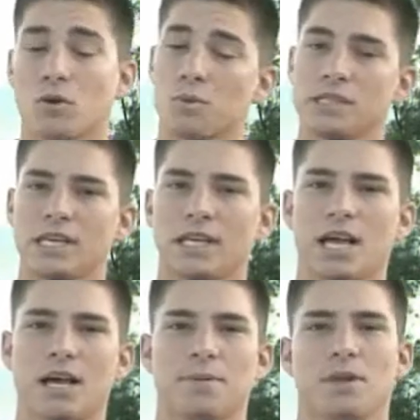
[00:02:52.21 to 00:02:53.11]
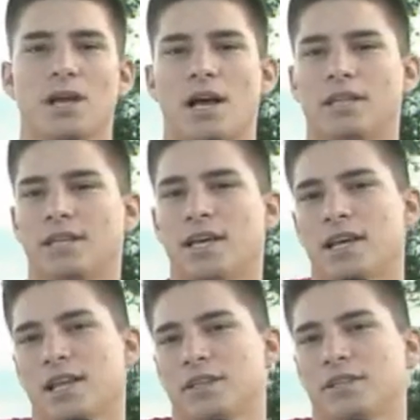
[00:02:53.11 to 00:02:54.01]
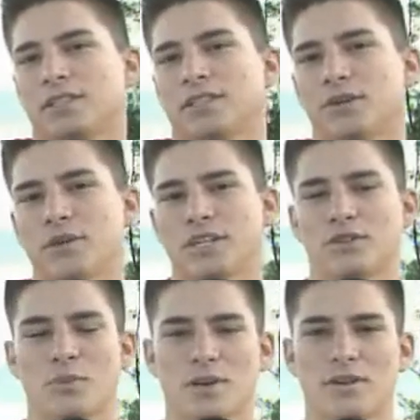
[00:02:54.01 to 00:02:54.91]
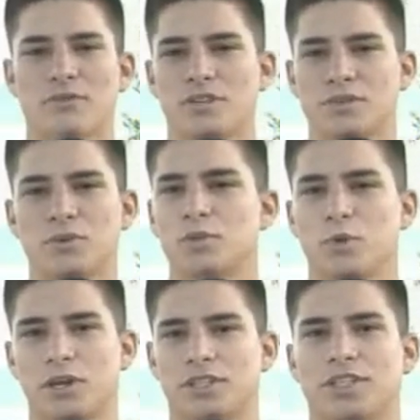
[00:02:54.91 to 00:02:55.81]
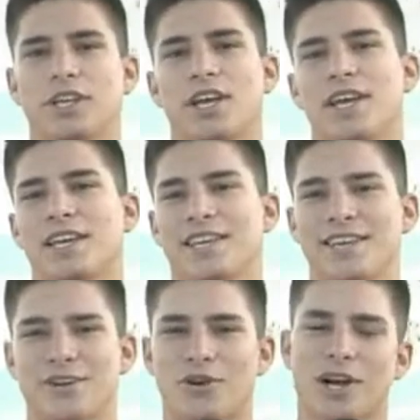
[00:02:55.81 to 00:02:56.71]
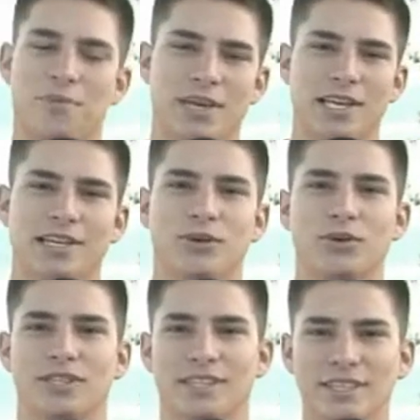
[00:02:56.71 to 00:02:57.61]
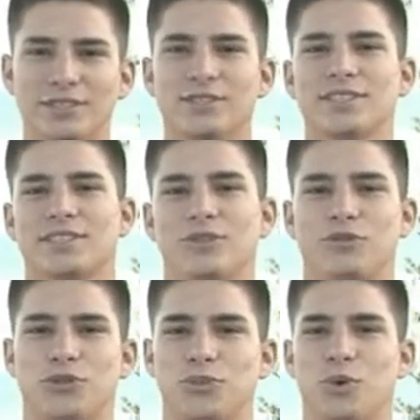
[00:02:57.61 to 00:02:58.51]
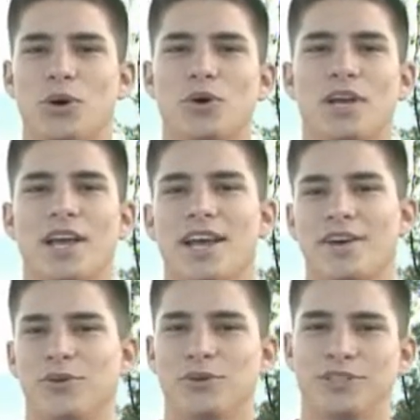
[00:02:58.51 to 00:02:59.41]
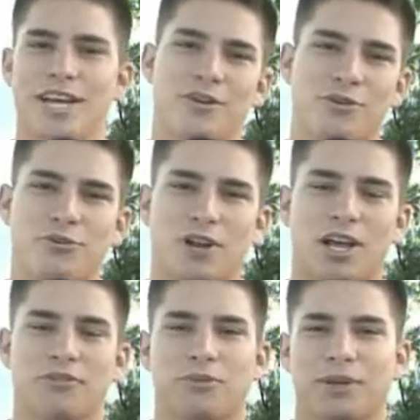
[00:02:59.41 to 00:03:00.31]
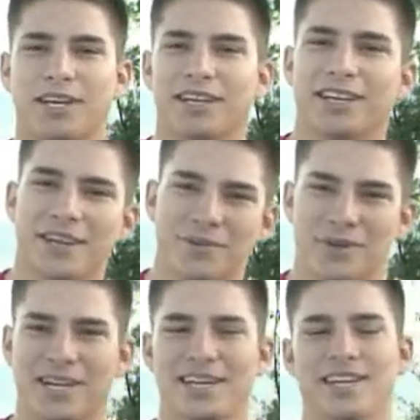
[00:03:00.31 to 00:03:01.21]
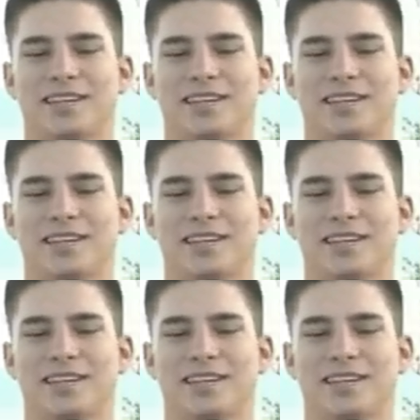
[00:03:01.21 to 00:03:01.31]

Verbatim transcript: E eu comecei lá. Até era, então era só para fazer um esporte. E eu acabei gostando do futebol o técnico falava pra pra